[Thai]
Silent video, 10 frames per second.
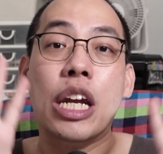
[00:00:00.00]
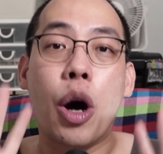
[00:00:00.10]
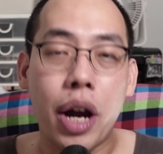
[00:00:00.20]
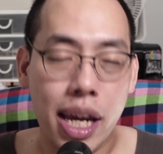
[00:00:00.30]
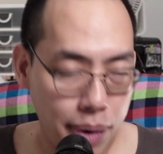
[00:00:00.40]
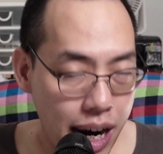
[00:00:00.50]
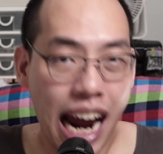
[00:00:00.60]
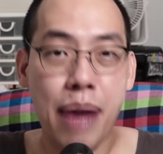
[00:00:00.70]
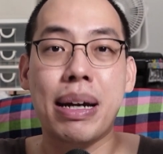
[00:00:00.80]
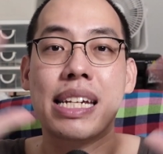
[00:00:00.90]
หน่อยเพื่อ
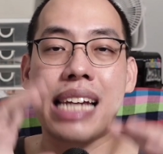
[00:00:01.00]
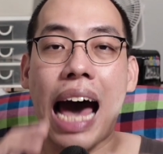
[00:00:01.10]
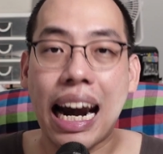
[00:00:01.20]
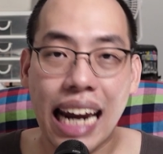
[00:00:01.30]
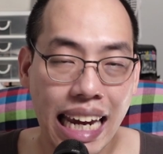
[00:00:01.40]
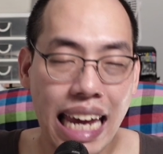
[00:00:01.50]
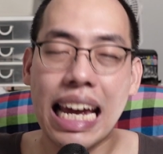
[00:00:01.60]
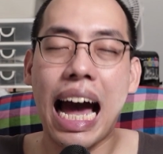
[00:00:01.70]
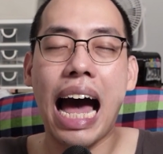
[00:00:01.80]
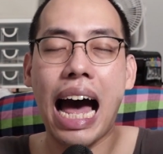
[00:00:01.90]
ให้มันสร้างได้
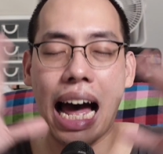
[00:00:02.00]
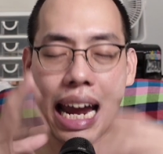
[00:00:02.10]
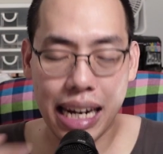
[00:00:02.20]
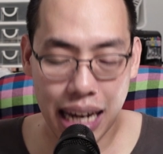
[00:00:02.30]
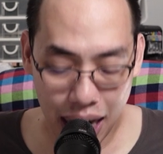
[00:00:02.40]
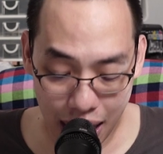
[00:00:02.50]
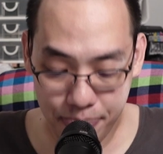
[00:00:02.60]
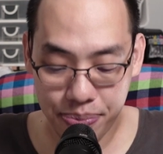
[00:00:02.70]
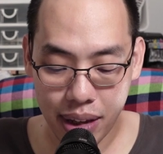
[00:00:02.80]
ง่ายๆนะครับ